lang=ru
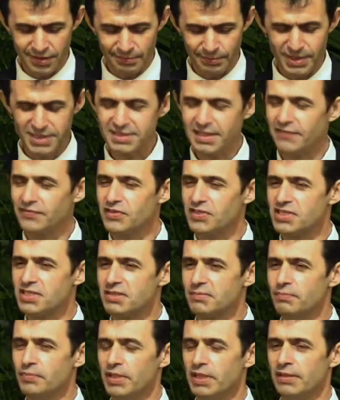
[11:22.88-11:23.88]
Представьте
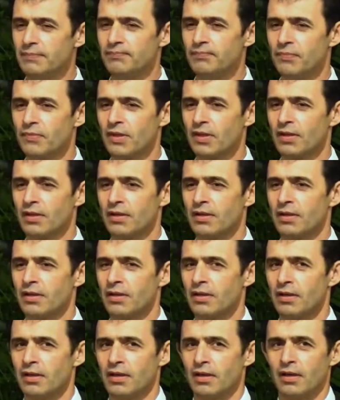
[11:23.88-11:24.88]
себе
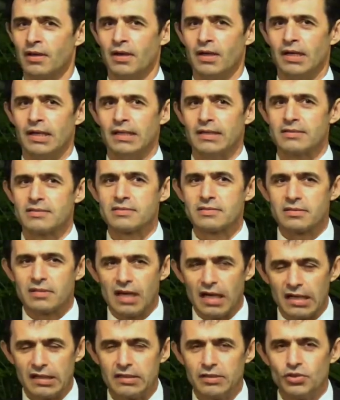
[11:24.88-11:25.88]

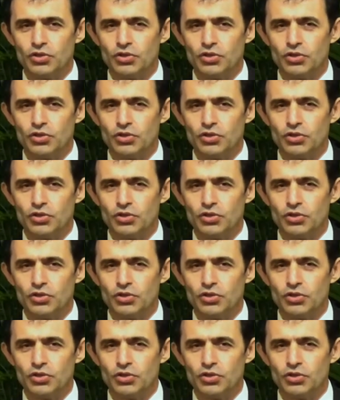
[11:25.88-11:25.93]
страх